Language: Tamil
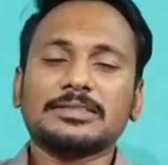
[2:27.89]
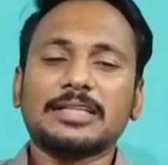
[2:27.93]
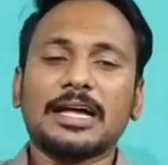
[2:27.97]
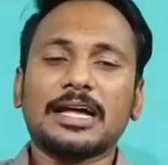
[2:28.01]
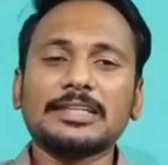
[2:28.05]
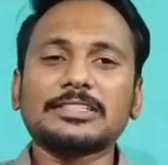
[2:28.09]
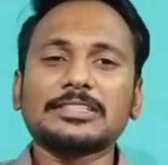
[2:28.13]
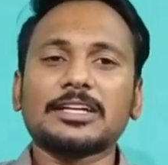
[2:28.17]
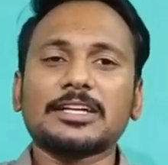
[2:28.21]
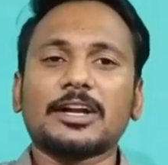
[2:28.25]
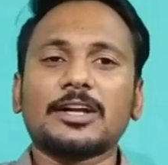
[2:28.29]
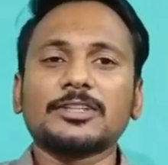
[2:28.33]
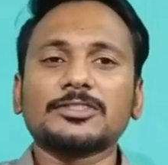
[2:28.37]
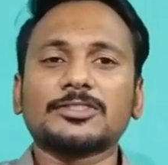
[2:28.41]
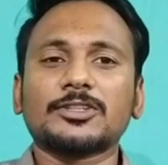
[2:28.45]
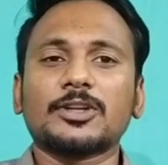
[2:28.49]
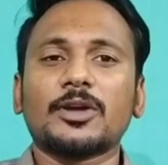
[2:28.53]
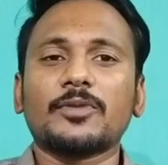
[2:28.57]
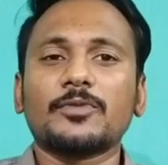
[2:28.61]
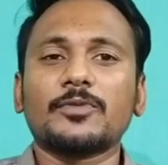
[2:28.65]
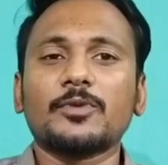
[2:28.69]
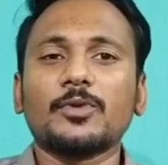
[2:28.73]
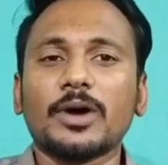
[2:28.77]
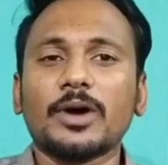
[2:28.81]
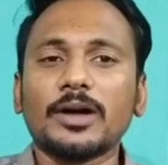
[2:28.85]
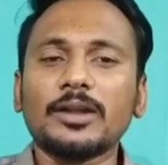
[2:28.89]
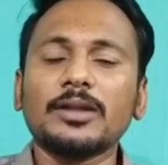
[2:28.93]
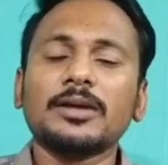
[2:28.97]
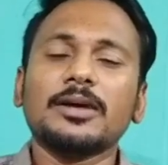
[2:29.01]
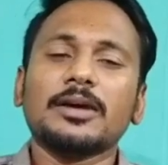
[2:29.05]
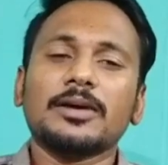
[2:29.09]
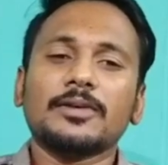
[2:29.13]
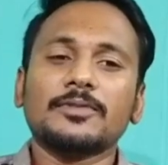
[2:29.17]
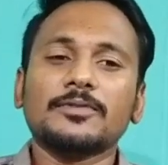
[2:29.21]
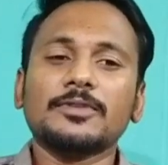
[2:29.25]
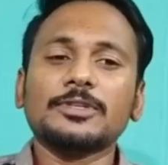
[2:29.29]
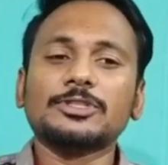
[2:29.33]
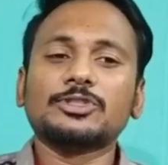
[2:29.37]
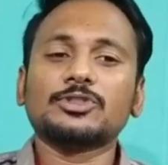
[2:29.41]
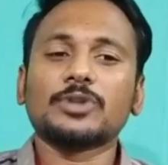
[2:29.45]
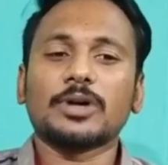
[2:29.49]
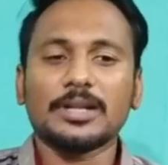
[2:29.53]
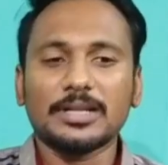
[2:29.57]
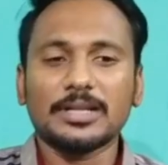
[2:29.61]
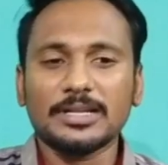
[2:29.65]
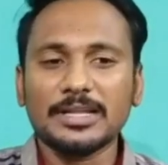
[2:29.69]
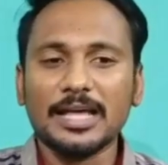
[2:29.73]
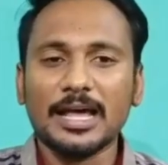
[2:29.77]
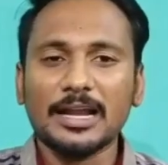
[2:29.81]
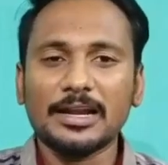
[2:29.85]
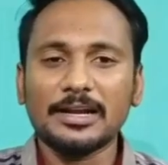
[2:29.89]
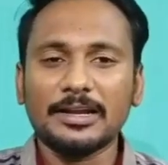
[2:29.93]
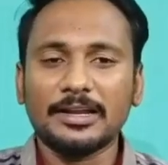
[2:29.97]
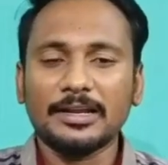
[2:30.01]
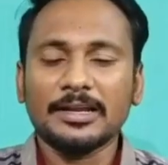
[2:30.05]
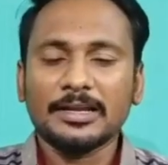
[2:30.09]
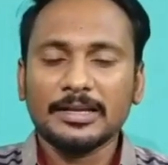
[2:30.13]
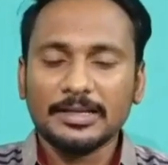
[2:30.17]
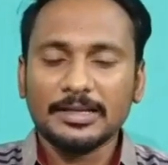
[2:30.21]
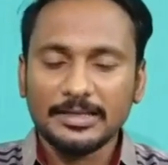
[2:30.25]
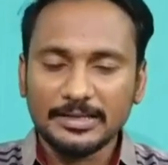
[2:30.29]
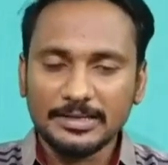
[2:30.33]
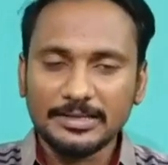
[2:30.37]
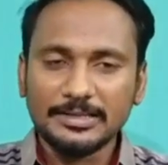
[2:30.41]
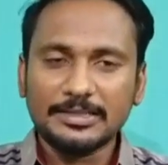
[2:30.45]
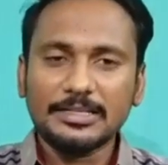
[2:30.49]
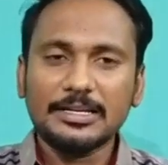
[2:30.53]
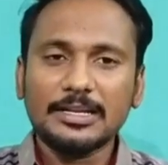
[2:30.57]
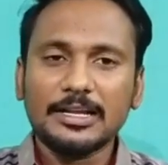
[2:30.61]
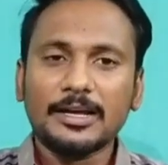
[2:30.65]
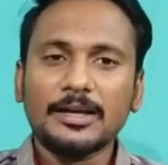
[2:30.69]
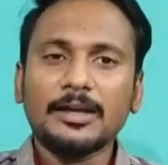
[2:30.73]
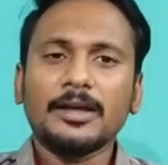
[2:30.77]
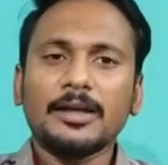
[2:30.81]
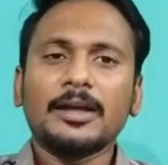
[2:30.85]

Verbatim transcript: தேட்ஸ் அ கான்செப்ட் ஆஃப் யுவர் விர்ச்சுவல் ரியாலிட்டி இதில்